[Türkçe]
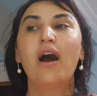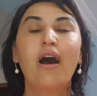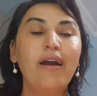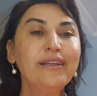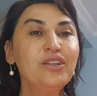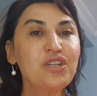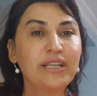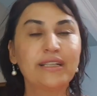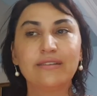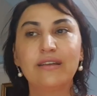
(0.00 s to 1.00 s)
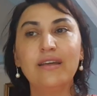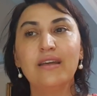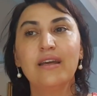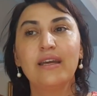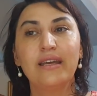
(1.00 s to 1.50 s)
Aynı şekilde
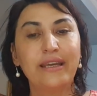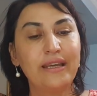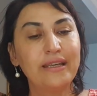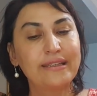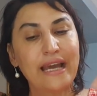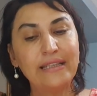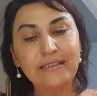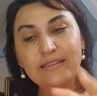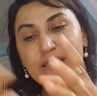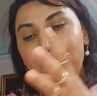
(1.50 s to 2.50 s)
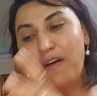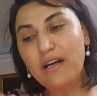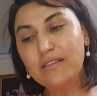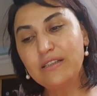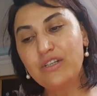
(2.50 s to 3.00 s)
e, kendinize
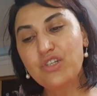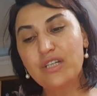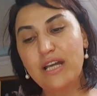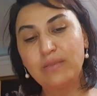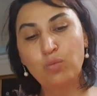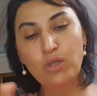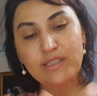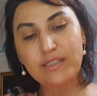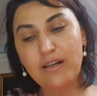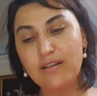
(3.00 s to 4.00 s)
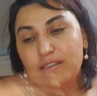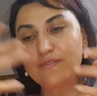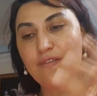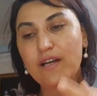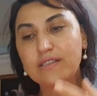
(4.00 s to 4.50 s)
farklı iş yani burası kalsın
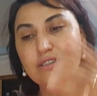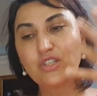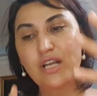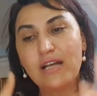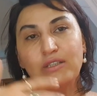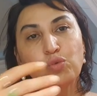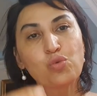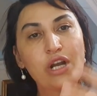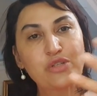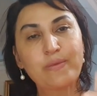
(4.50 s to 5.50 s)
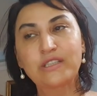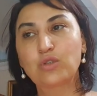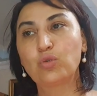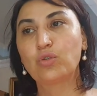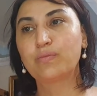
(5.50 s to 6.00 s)
farklı işlerle de uğraşmak
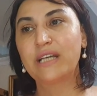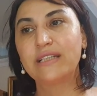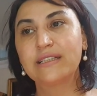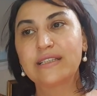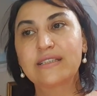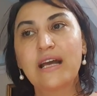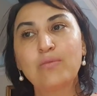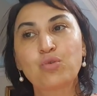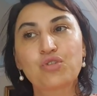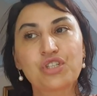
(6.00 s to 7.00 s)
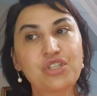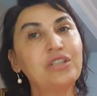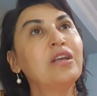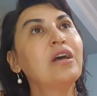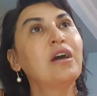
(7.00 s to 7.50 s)
istiyorum diyen ikizler burcu
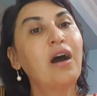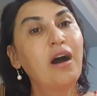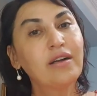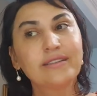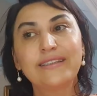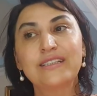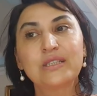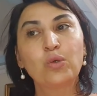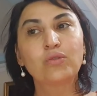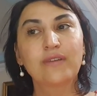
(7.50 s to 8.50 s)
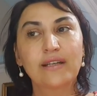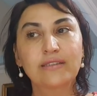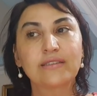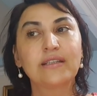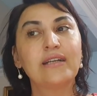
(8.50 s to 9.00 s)
için artık gizli
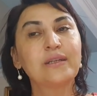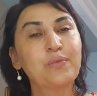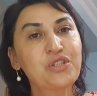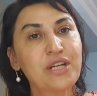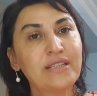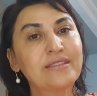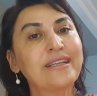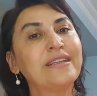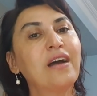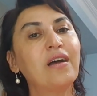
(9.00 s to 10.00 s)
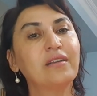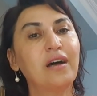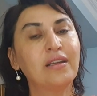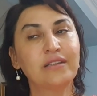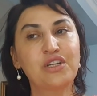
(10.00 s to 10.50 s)
ortaklıklar yapacağınız yeni
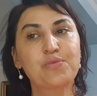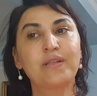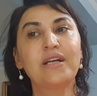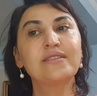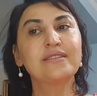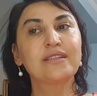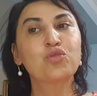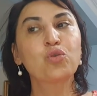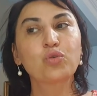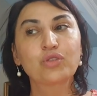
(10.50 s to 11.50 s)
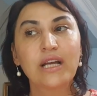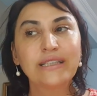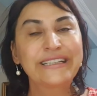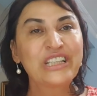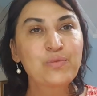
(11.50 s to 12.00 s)
anlaşmalar size çok
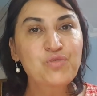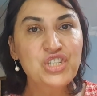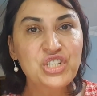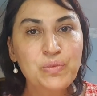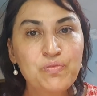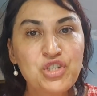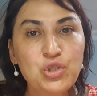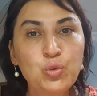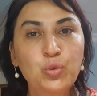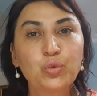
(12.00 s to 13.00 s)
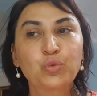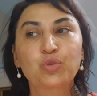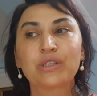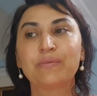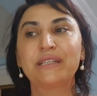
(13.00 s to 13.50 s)
güzel girişimci
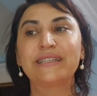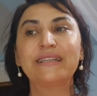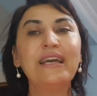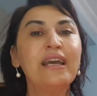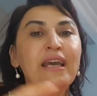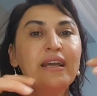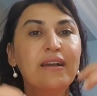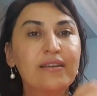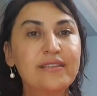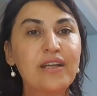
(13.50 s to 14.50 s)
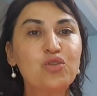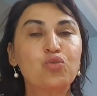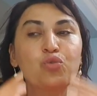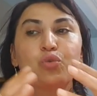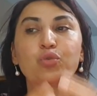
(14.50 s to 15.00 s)
ruhunuzla birlikte kazanç
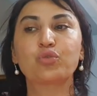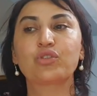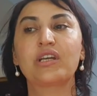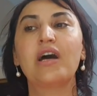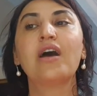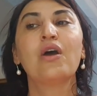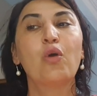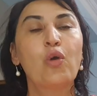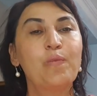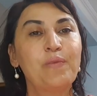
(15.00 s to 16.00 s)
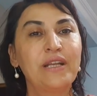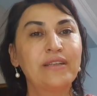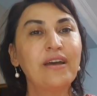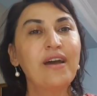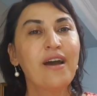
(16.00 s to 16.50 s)
ruhunuzda ön
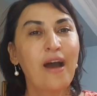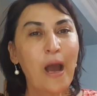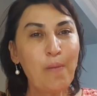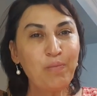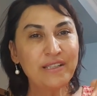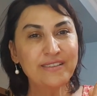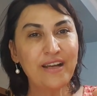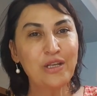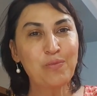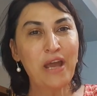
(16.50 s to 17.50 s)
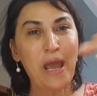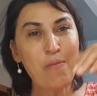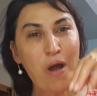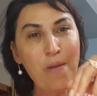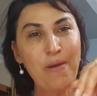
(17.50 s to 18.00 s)
plana hem pazarlama
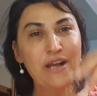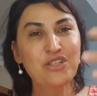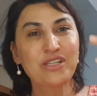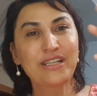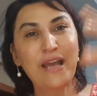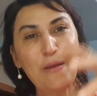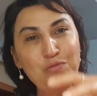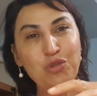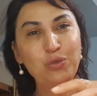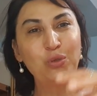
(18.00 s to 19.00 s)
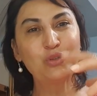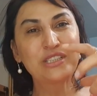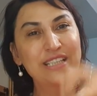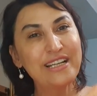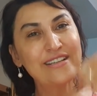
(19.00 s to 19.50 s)
hem habercilik hem diyalog
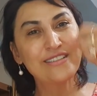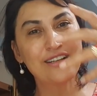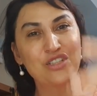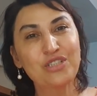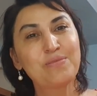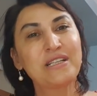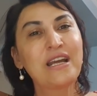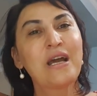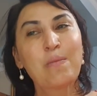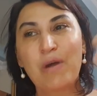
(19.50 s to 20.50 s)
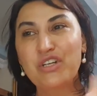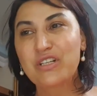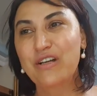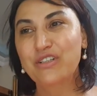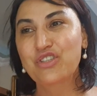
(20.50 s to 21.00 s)
size kazançlı bir
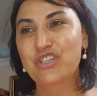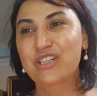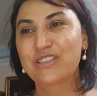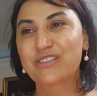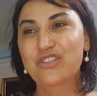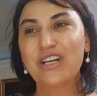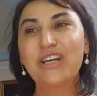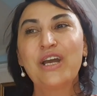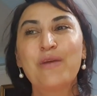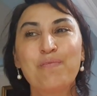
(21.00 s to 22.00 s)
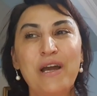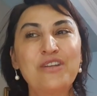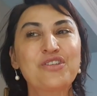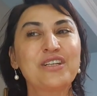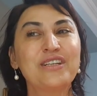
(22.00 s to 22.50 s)
başlangıç yaratacak.
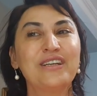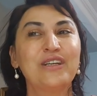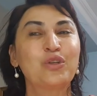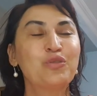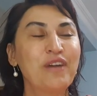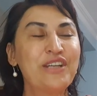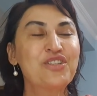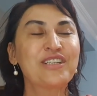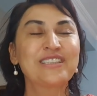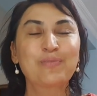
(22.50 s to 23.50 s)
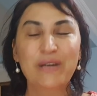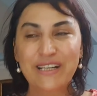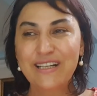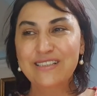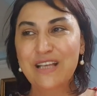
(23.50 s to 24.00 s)
Bence güvenceniz
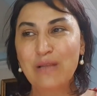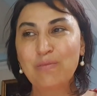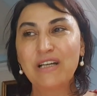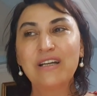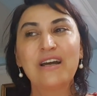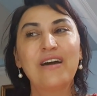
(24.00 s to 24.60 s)
para kazanmak